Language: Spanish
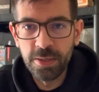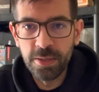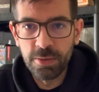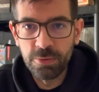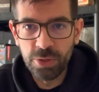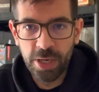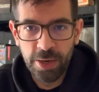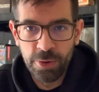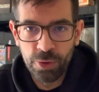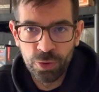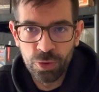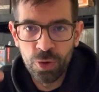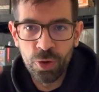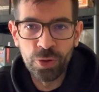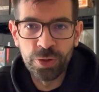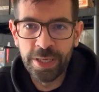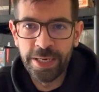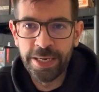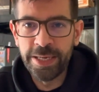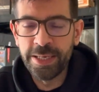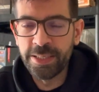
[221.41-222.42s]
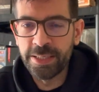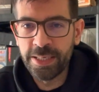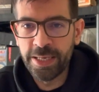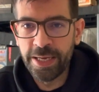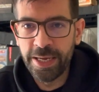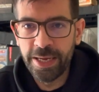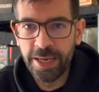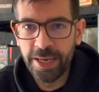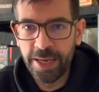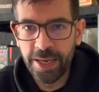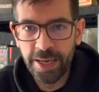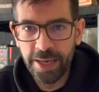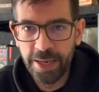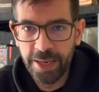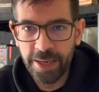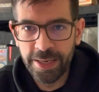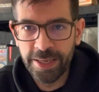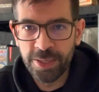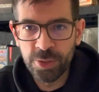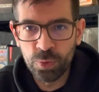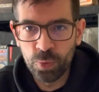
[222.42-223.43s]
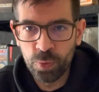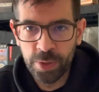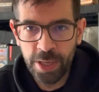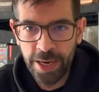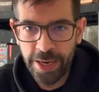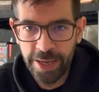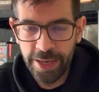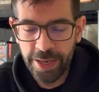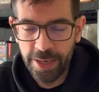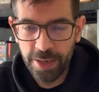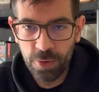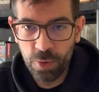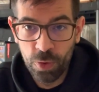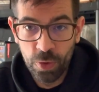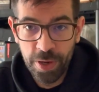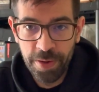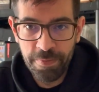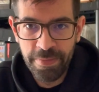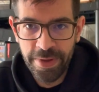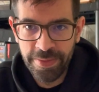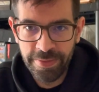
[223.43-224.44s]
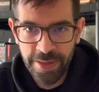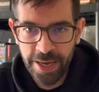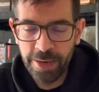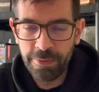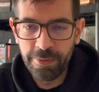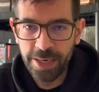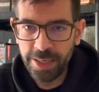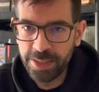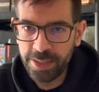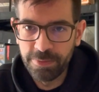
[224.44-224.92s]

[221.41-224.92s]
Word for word: O sea, no os lo tenéis que, estudiar eh, o inventar, ¿vale?